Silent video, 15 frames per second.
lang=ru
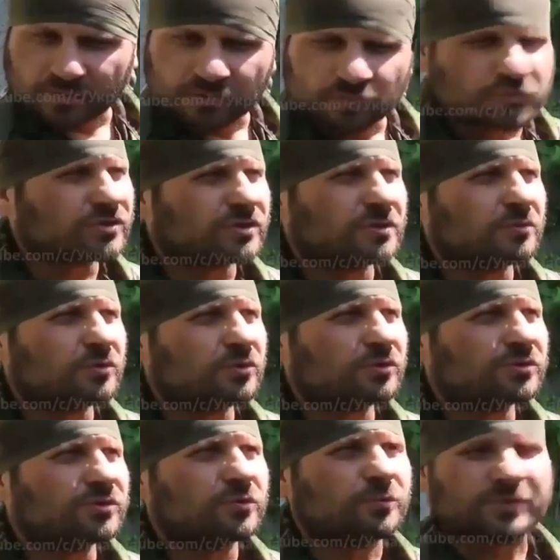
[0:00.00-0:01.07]
Потому что на
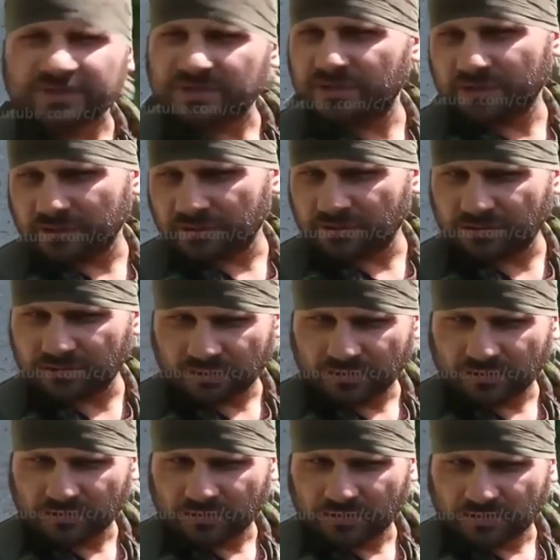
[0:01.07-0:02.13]
мою родину пришли
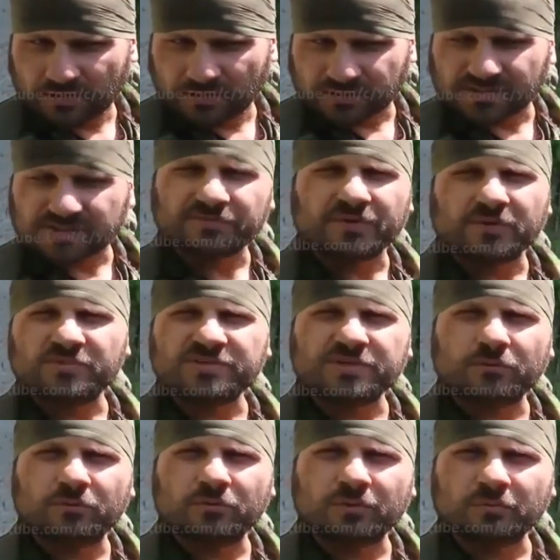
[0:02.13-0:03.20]
со
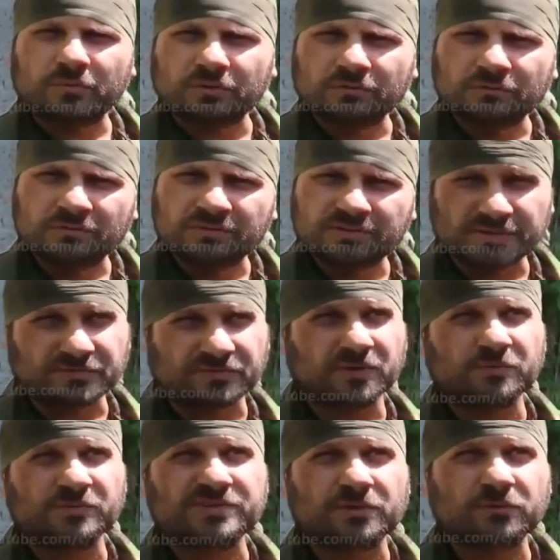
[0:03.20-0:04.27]
своими законами,
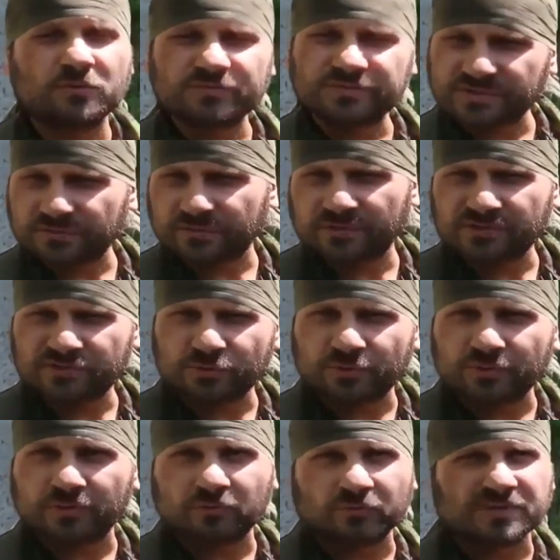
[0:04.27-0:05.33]
со своим языком, со своей
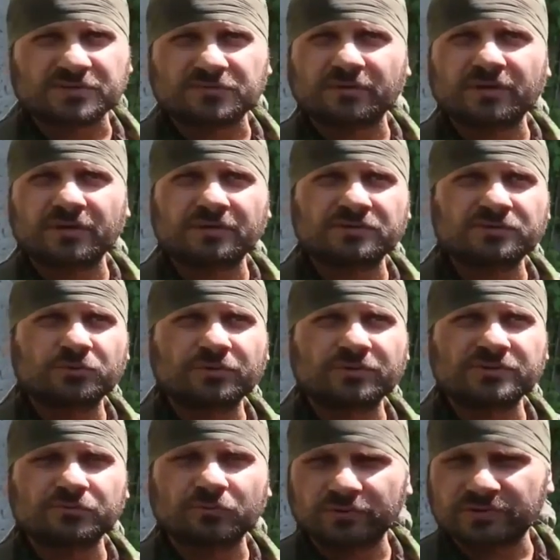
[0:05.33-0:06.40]
историей. У нас своя
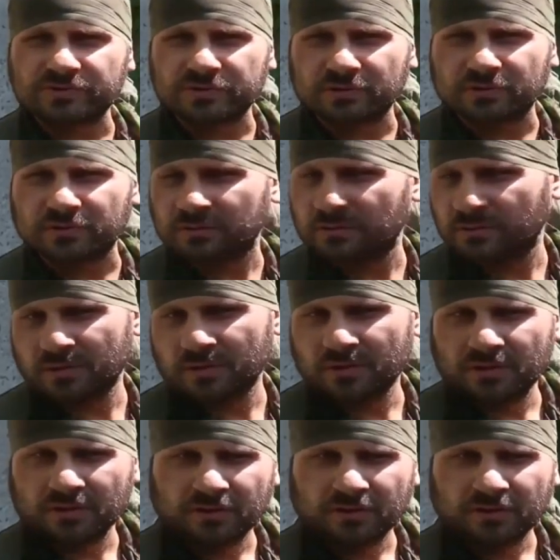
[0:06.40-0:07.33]
история, свой язык.